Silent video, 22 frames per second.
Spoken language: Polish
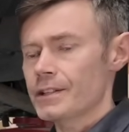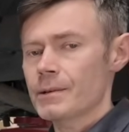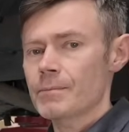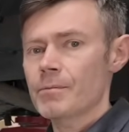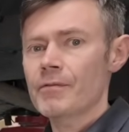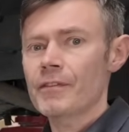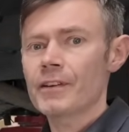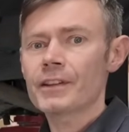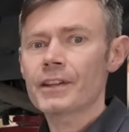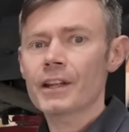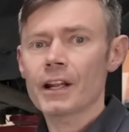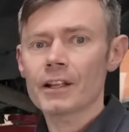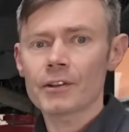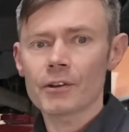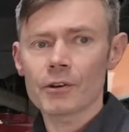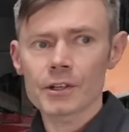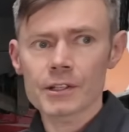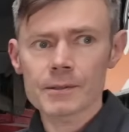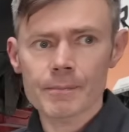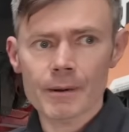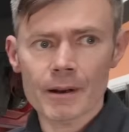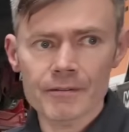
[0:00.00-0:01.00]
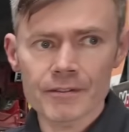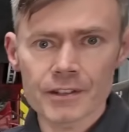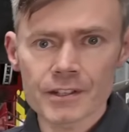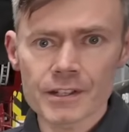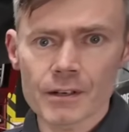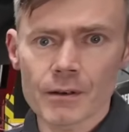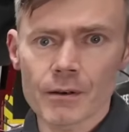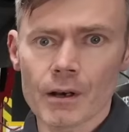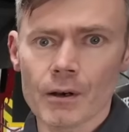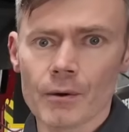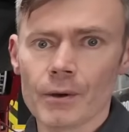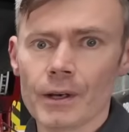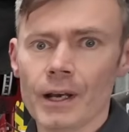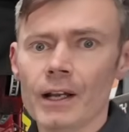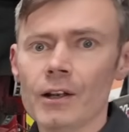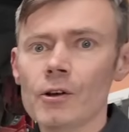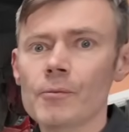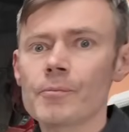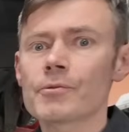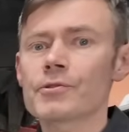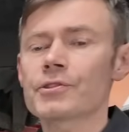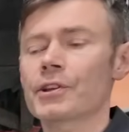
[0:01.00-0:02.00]
żeby wentylatory sprawnie działały,
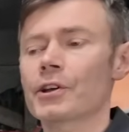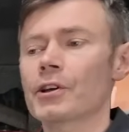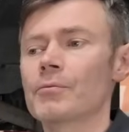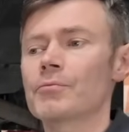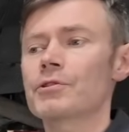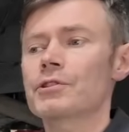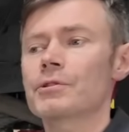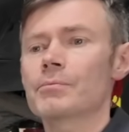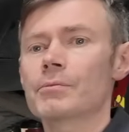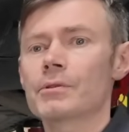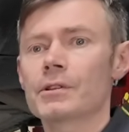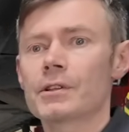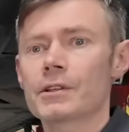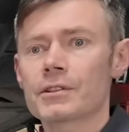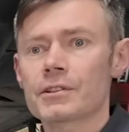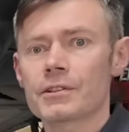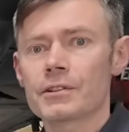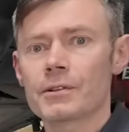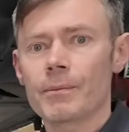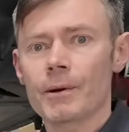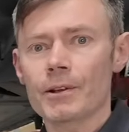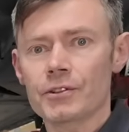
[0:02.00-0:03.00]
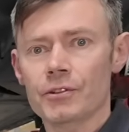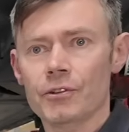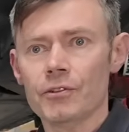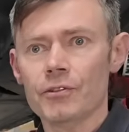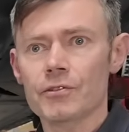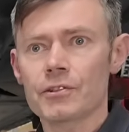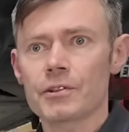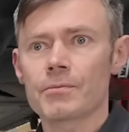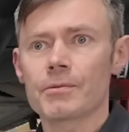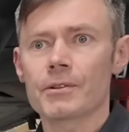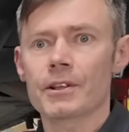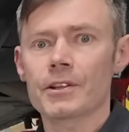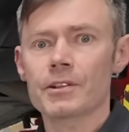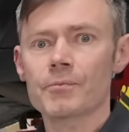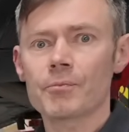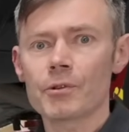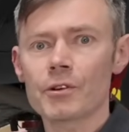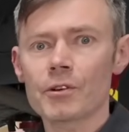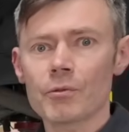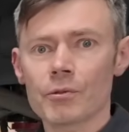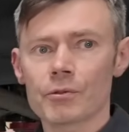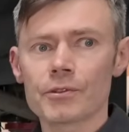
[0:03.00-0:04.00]
ale oprócz tego musimy też dbać o to, żeby nasz
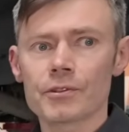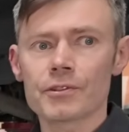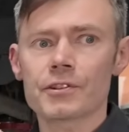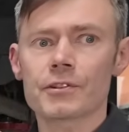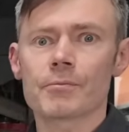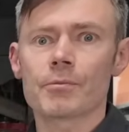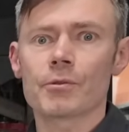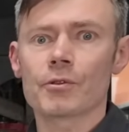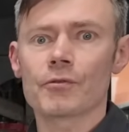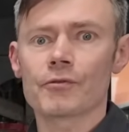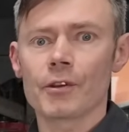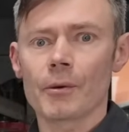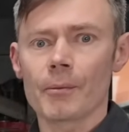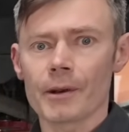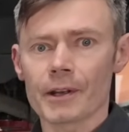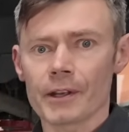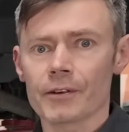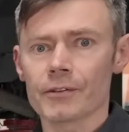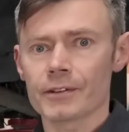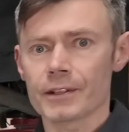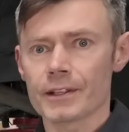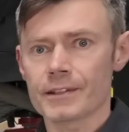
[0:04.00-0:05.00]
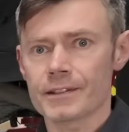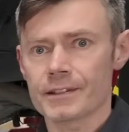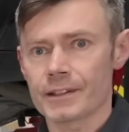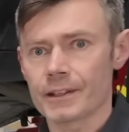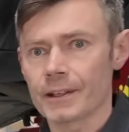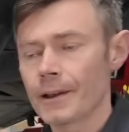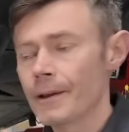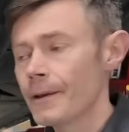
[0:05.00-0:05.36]
płyn chłodniczy był w dobrej kondycji.